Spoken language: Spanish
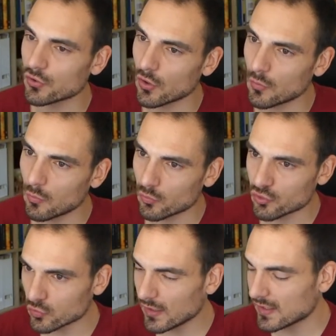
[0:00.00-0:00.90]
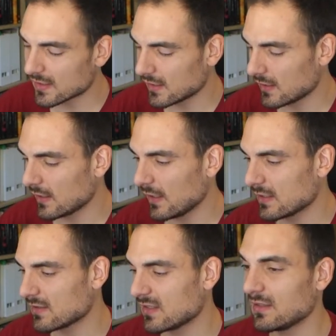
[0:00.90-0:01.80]
entonces como un chute que se,
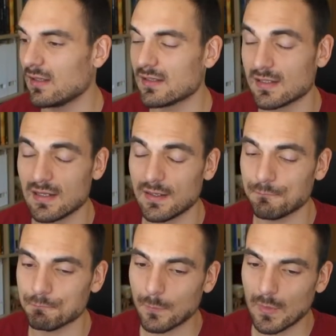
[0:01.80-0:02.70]
se, mm,